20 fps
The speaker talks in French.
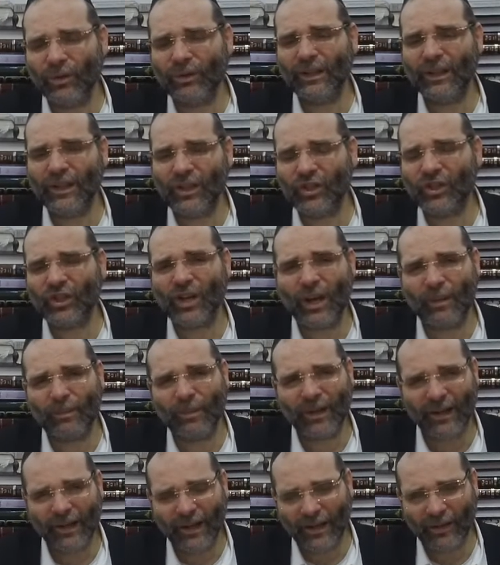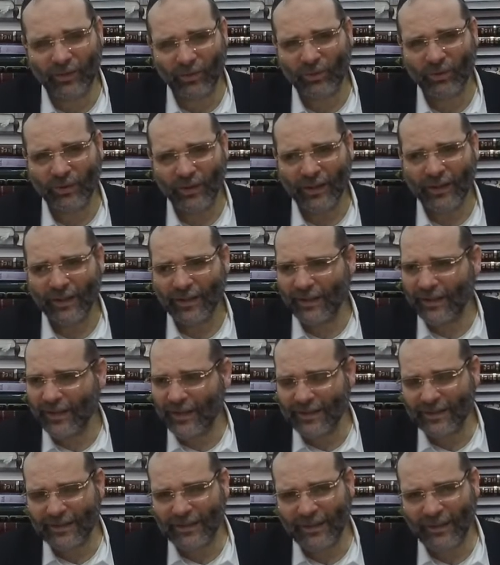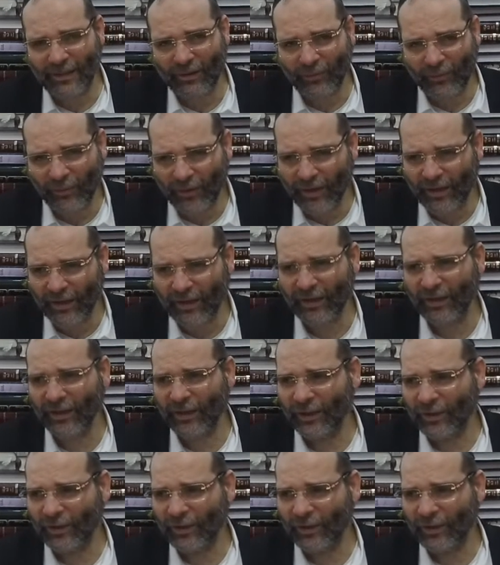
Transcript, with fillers: isha Qu'est-ce qu'il fait